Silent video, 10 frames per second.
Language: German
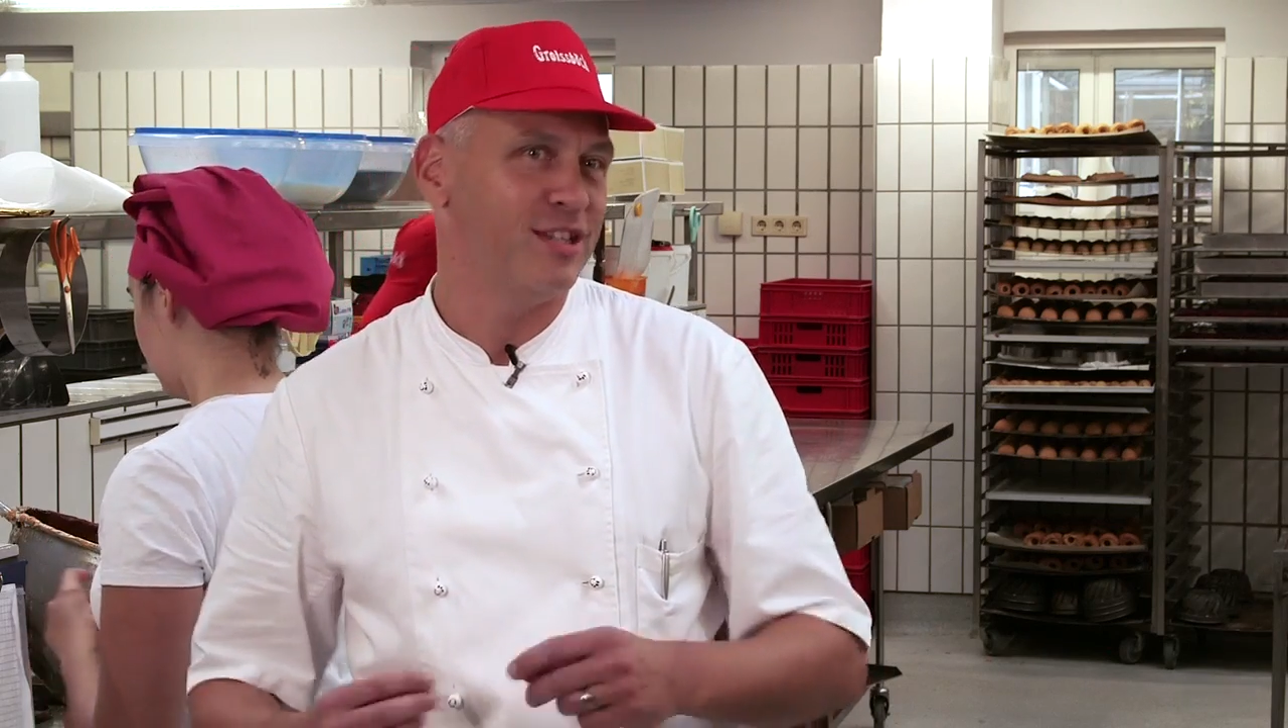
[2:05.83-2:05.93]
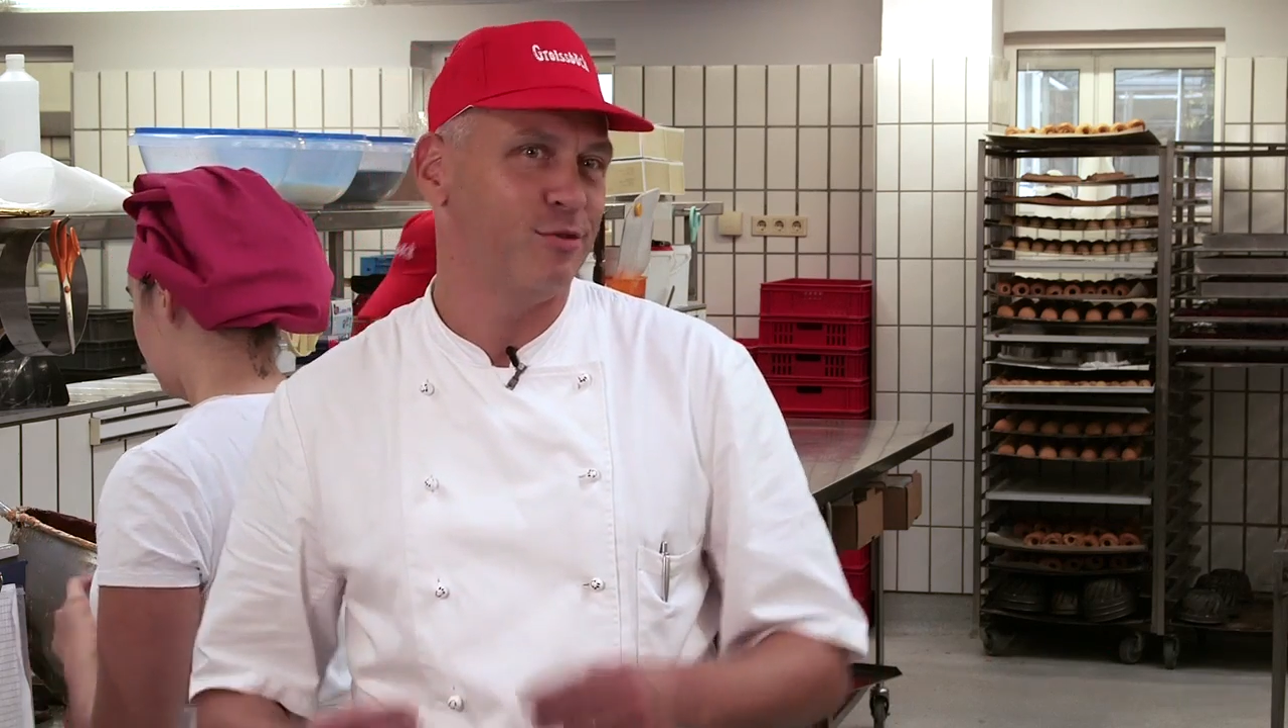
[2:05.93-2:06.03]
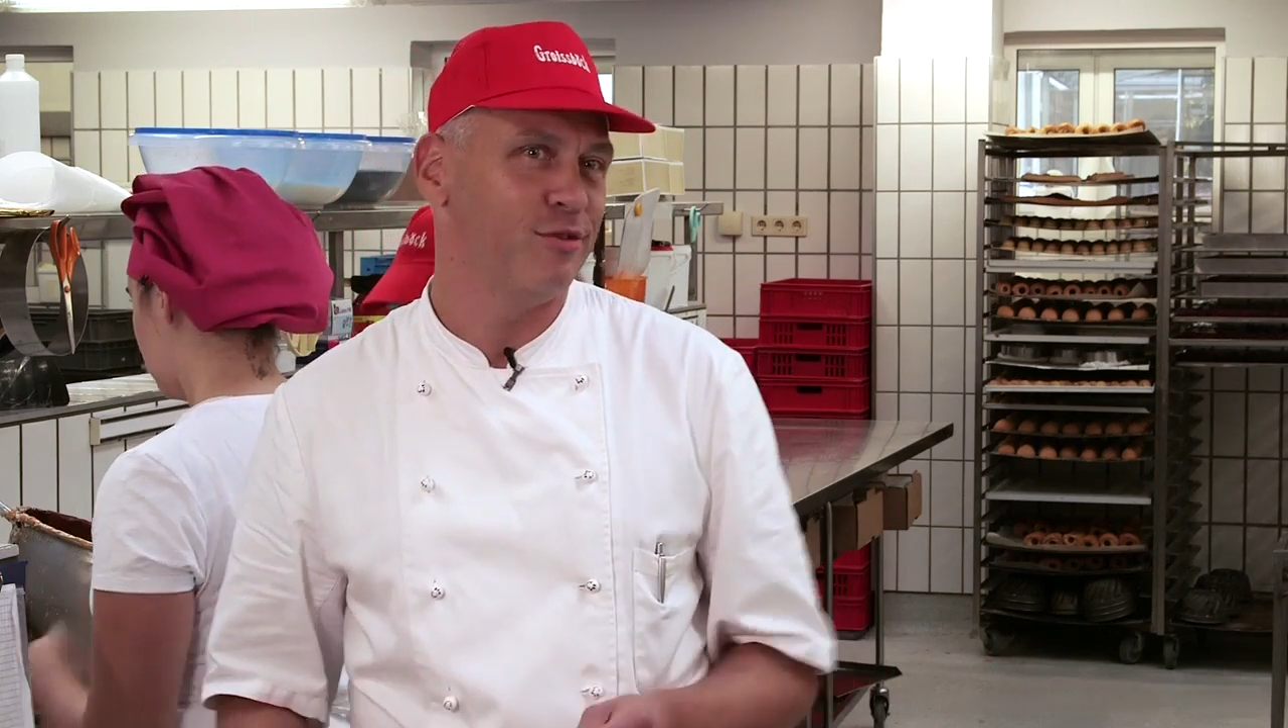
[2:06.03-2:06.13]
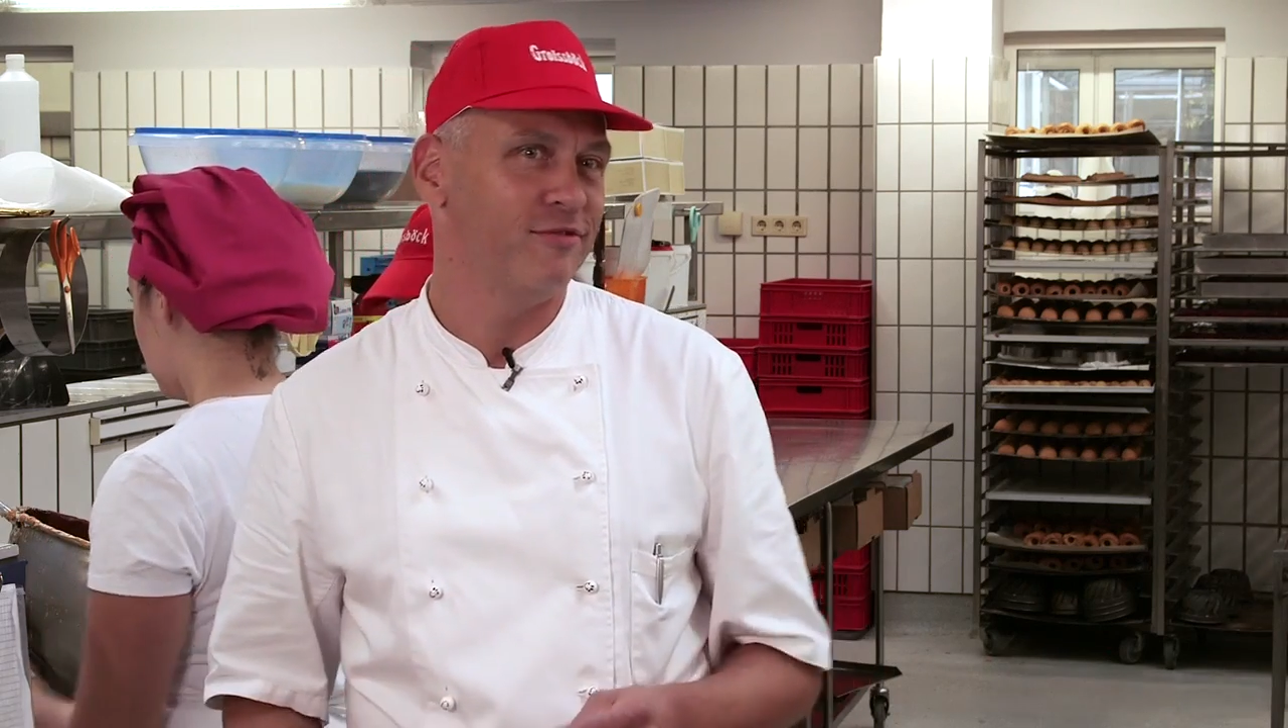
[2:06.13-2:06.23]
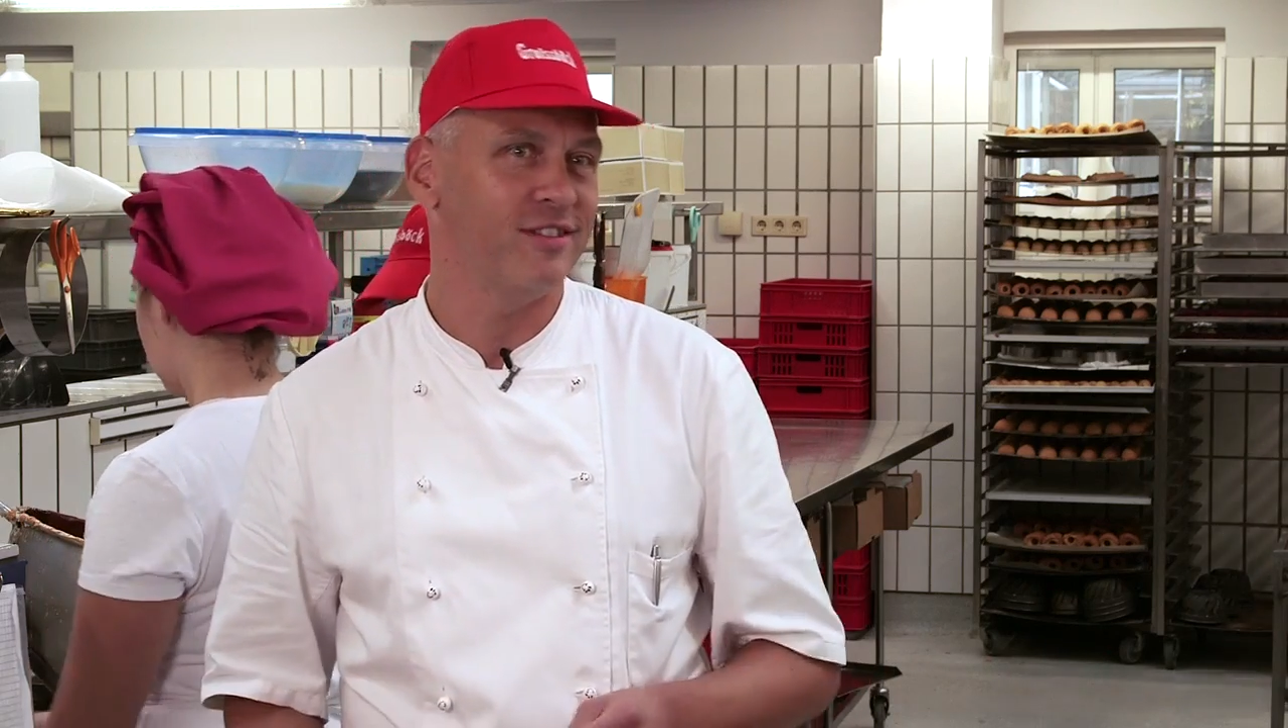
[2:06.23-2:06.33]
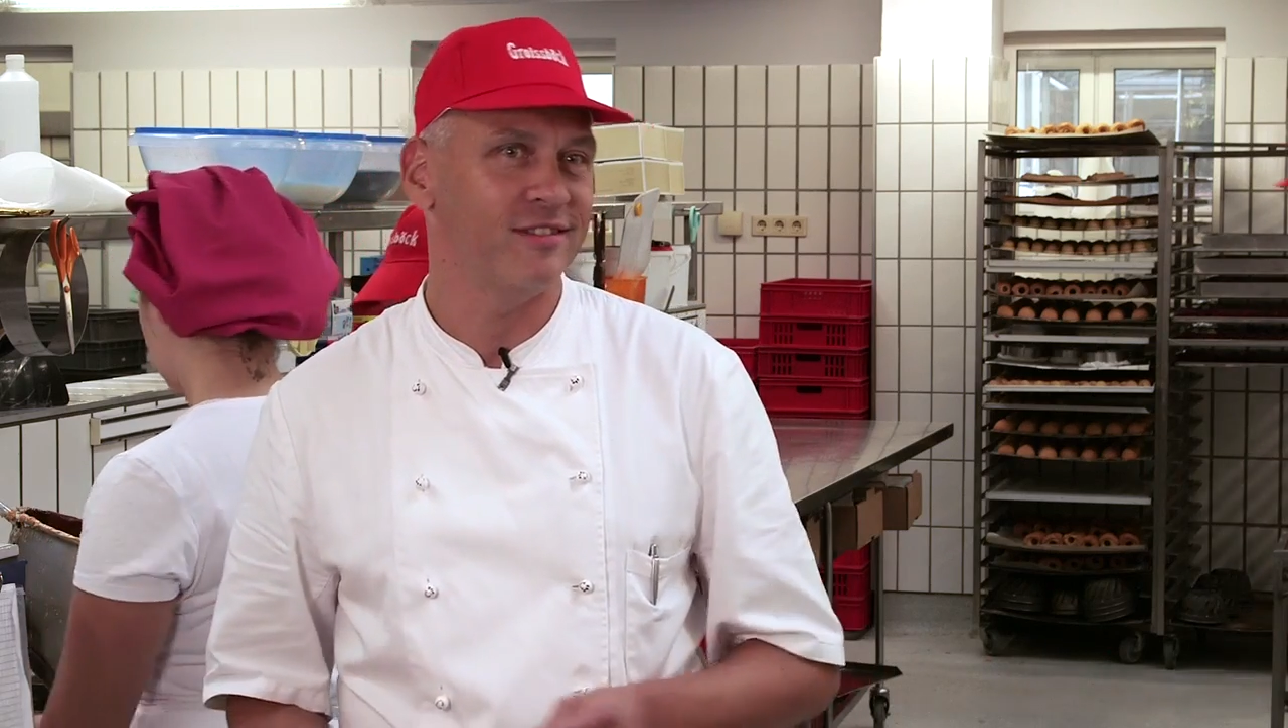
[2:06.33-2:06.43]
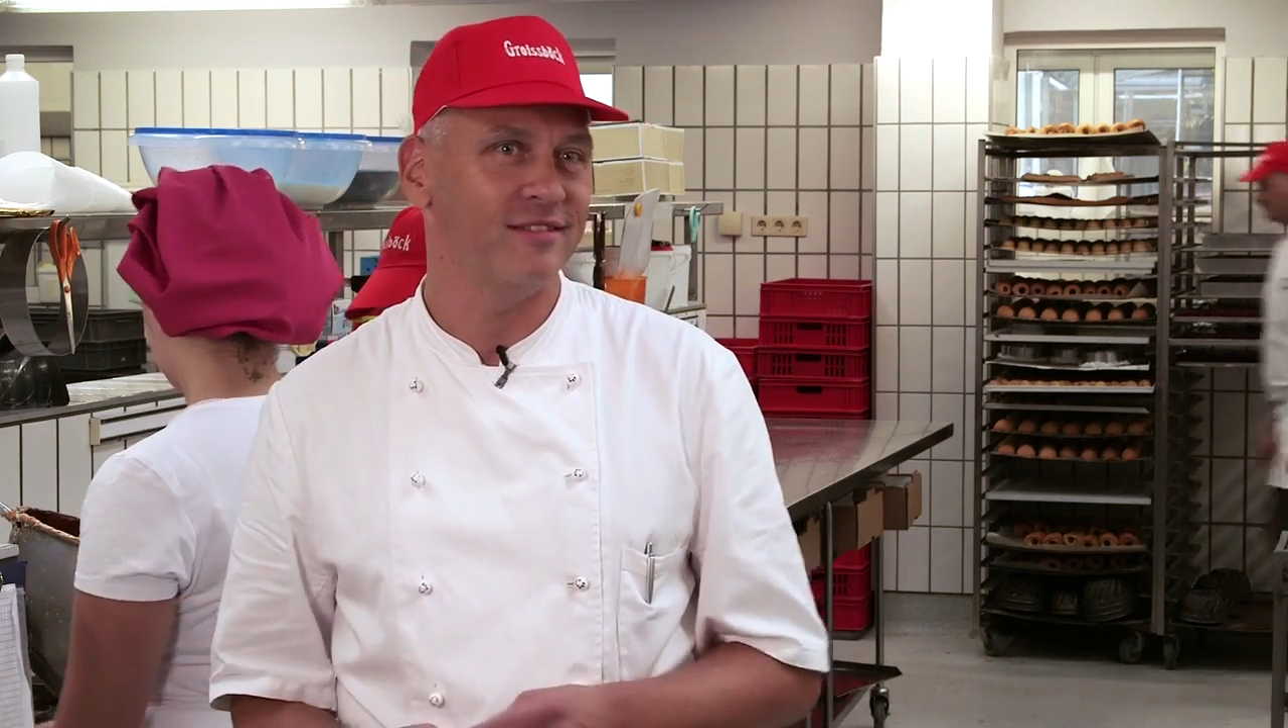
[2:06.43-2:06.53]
Zukunft hat.